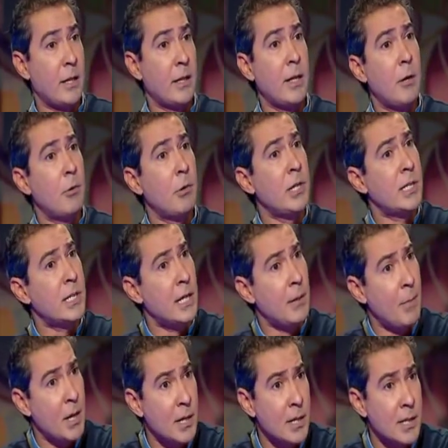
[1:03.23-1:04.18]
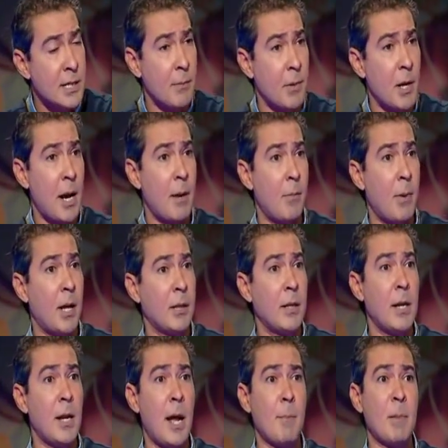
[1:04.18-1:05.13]
عندنا وليد سليمان لسه بيلعب
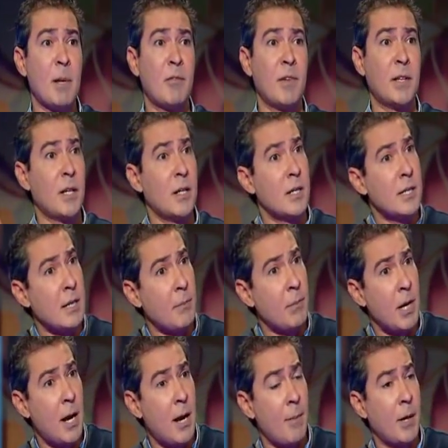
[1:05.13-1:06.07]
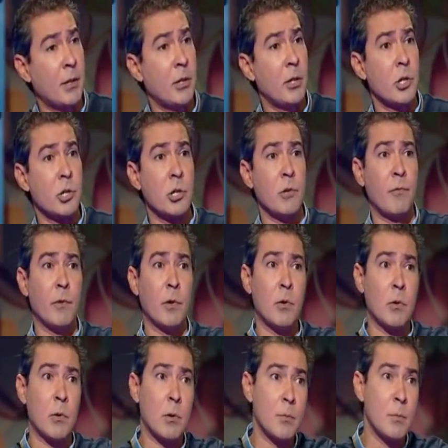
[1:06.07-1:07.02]
عندنا طبعا. احمد فتحي لسه بيلعب عندنا شريف
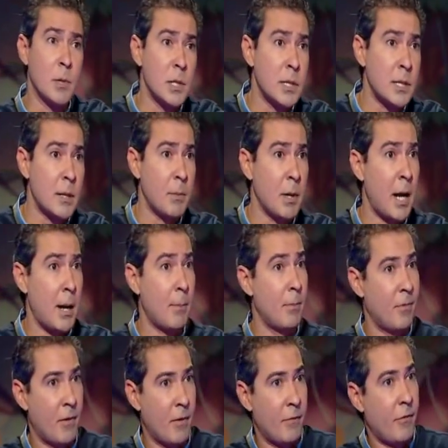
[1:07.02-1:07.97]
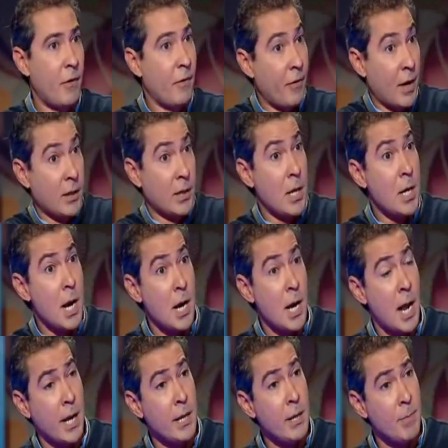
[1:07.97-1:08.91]
اكرامي لسه بيلعب شريف اكرامي فعندنا
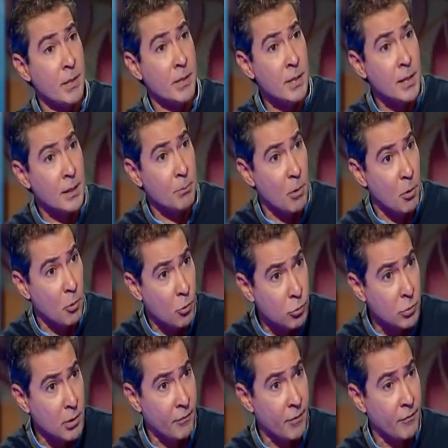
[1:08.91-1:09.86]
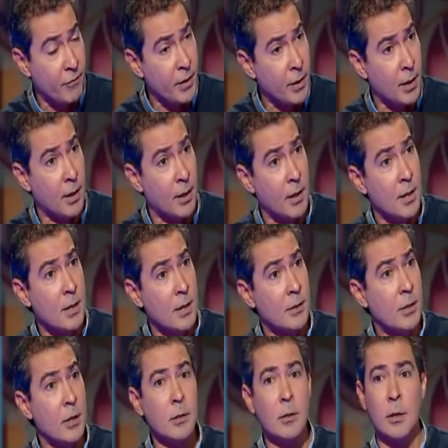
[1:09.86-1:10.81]
اللعيبه ديت موجوده في الفرقه
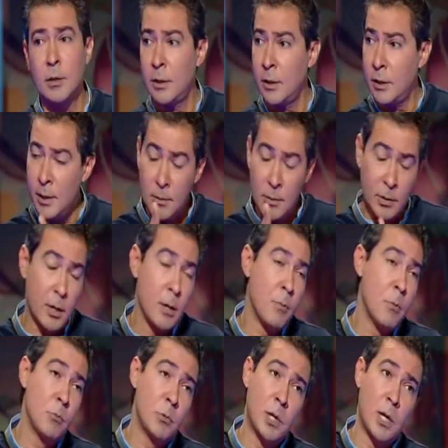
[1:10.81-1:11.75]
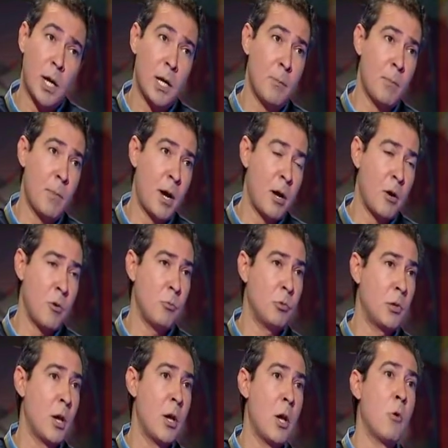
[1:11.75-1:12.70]
تقدر تجيبهم وتتكلم
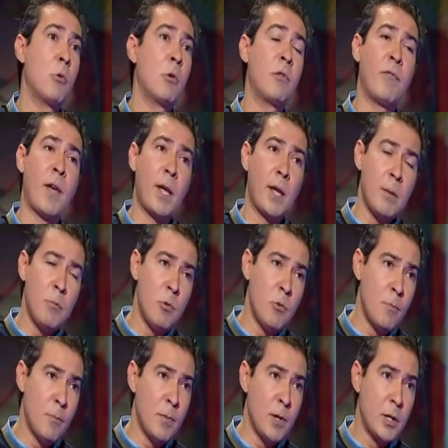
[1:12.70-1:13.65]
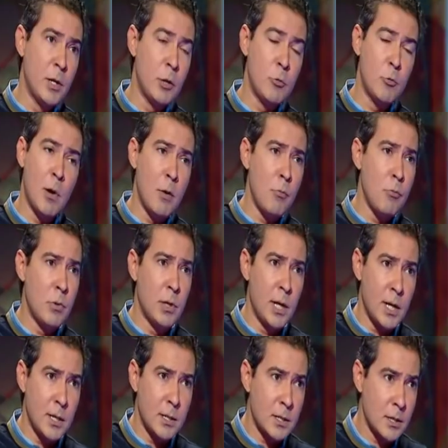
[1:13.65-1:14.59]
معاهم وتفهمهم ان انتوا
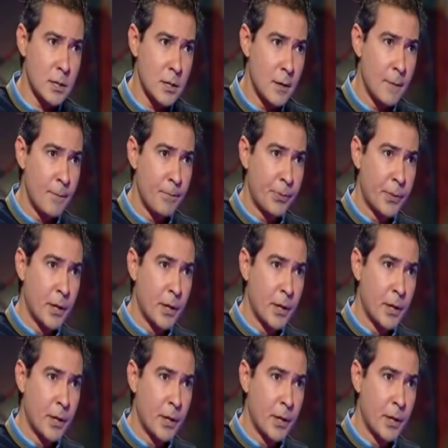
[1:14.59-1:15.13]
اول ناس ما ينفعش